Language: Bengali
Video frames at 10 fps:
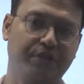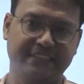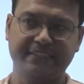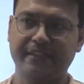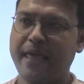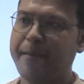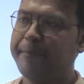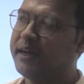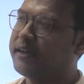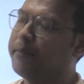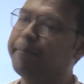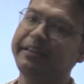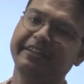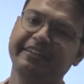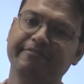করেছে বা
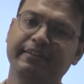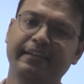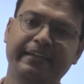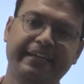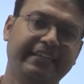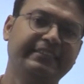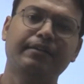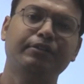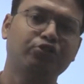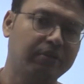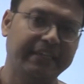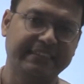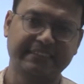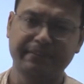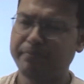কম্পিটিটিভ এক্সামে চলে
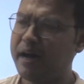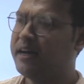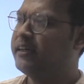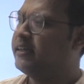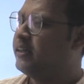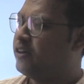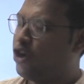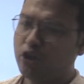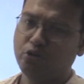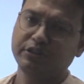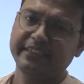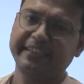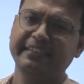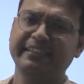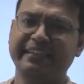এসছে বা হয়তো সে
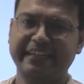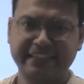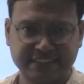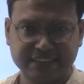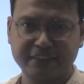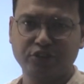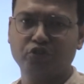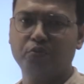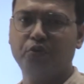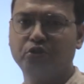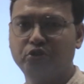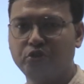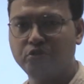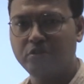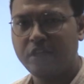নেট সেটের জন্য
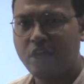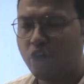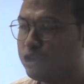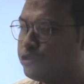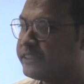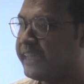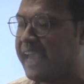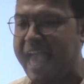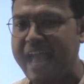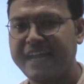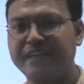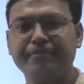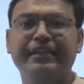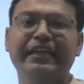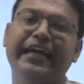পড়তো হয়তো সে
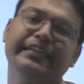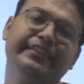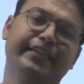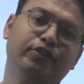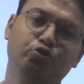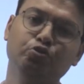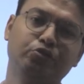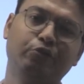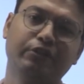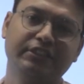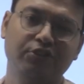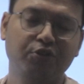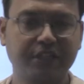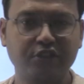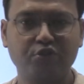অ্যাকাডেমিক লাইনটাকে চুজ করেছিল
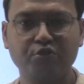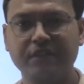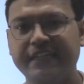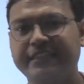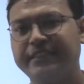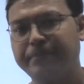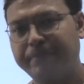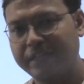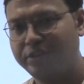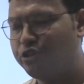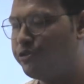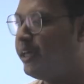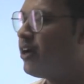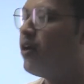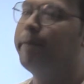কিন্তু সে বাধ্য
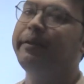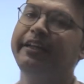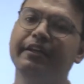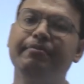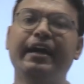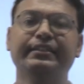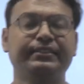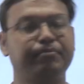হয়ে কম্পিটিটিভে আসতে